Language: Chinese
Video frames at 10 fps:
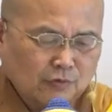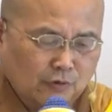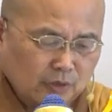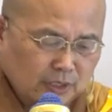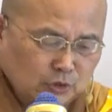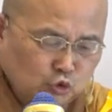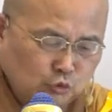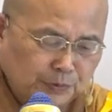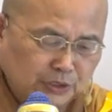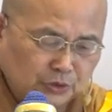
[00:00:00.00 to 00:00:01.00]
佛跟
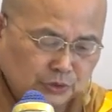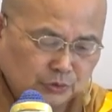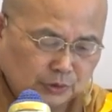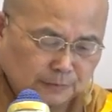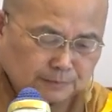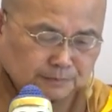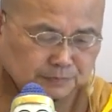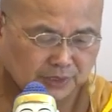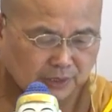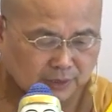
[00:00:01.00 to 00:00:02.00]
朱比丘说
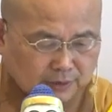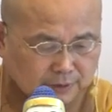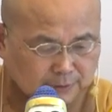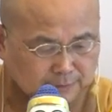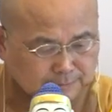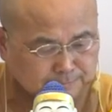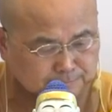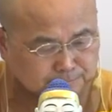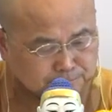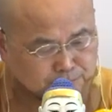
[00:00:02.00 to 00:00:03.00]

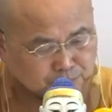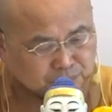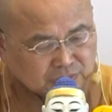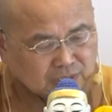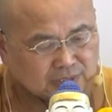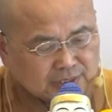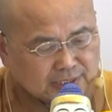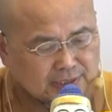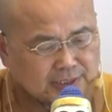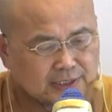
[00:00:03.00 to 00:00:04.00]
啊：“
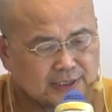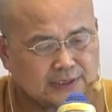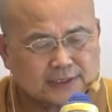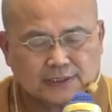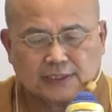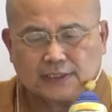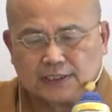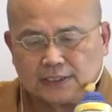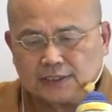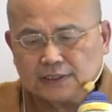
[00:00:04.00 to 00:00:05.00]
谛听，谛
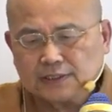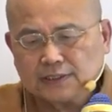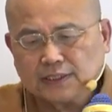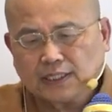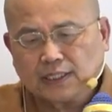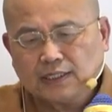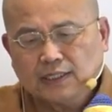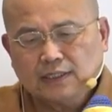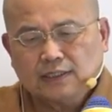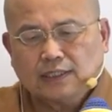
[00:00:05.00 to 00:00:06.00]
听啊
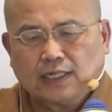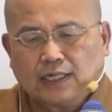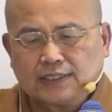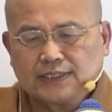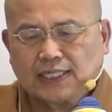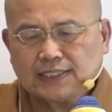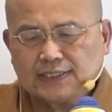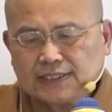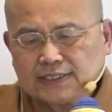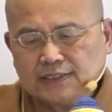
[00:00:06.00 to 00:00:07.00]
啊！
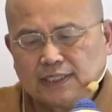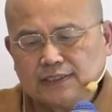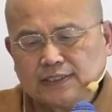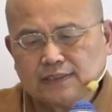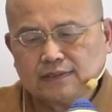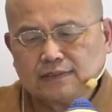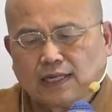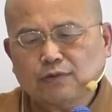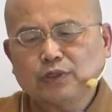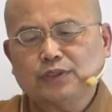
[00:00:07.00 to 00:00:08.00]
善思念之，
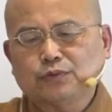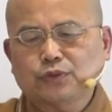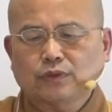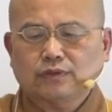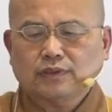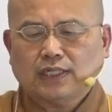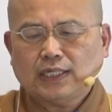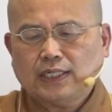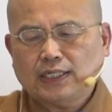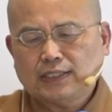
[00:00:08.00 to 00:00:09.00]
当为奴说
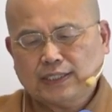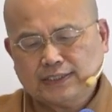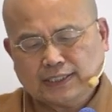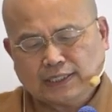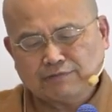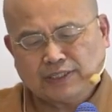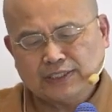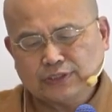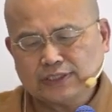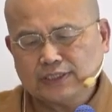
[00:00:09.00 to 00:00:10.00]
啊。”那简单翻
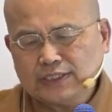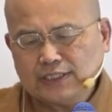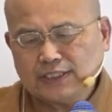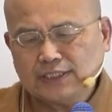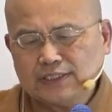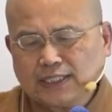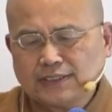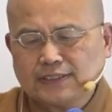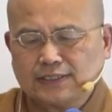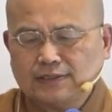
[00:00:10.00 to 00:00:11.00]
译就是：“谛听
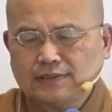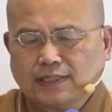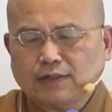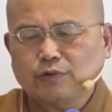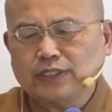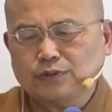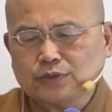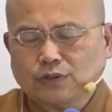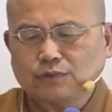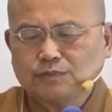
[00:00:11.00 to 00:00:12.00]
善思，当为奴
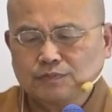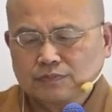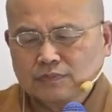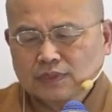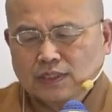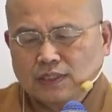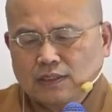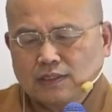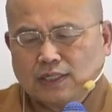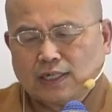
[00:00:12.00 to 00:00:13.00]

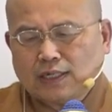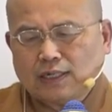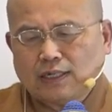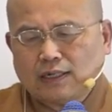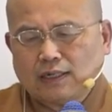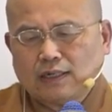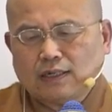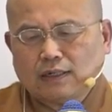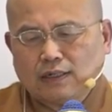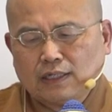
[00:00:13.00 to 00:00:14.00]
说。”
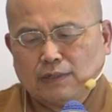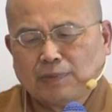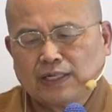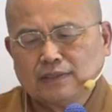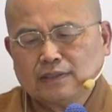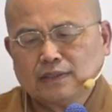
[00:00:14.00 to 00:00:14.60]
那一般。